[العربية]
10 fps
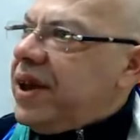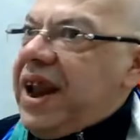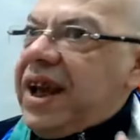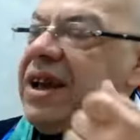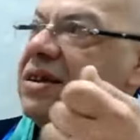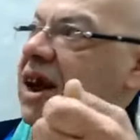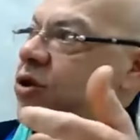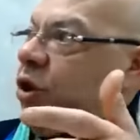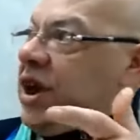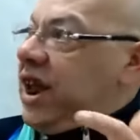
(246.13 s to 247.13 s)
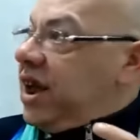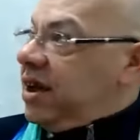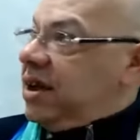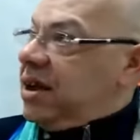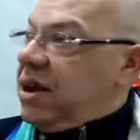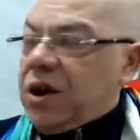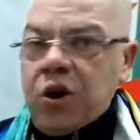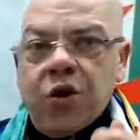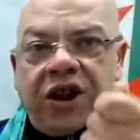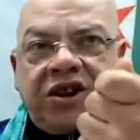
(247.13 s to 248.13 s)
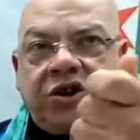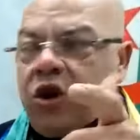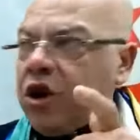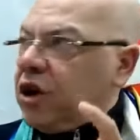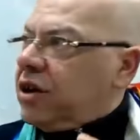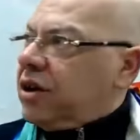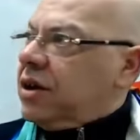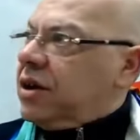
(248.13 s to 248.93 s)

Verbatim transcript: لا كان ضغطوا عليه وهددوه